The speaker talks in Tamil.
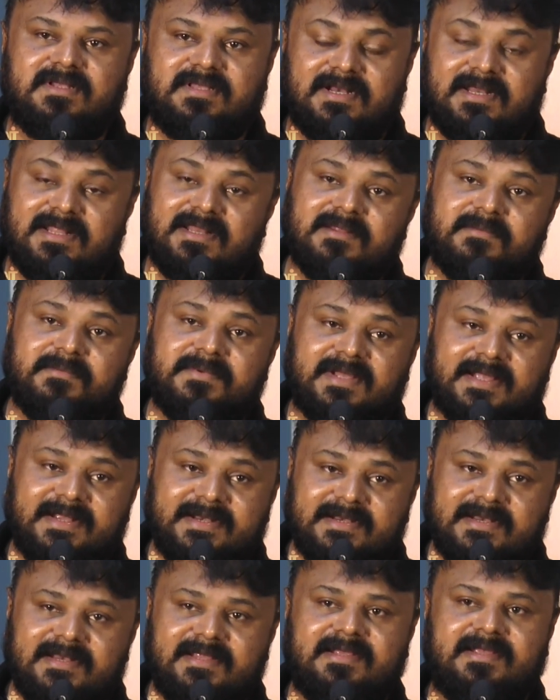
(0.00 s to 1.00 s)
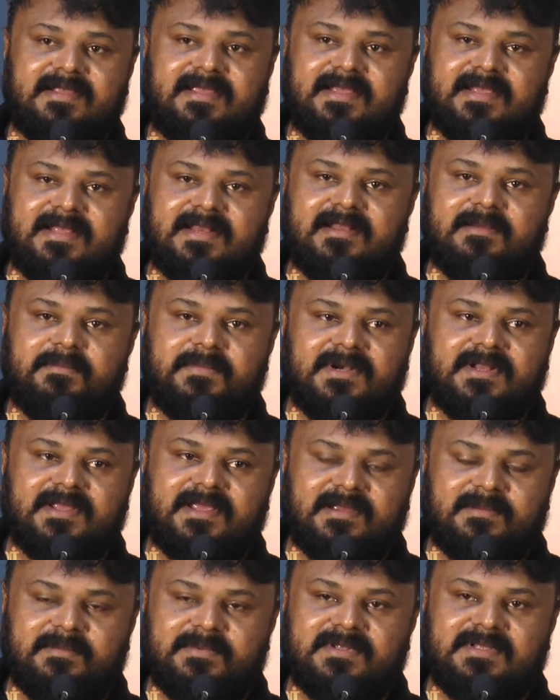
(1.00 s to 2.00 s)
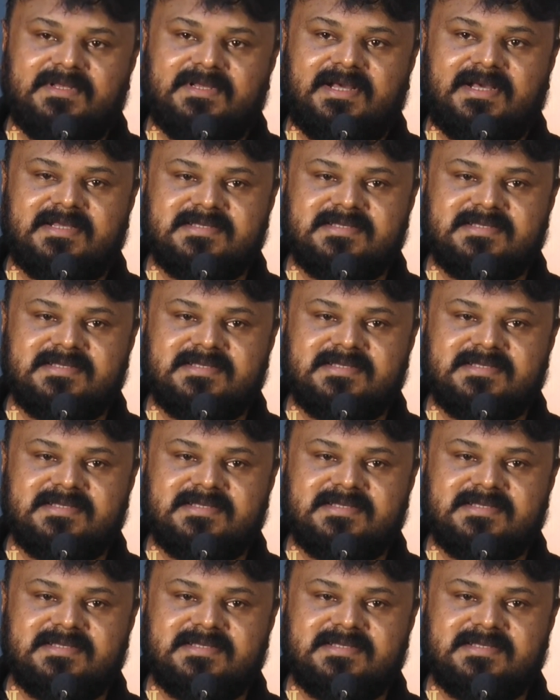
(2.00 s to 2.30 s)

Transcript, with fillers: தலைநகரம் டைட்டிலே கேட்கலாமான்னு கேட்கும்போது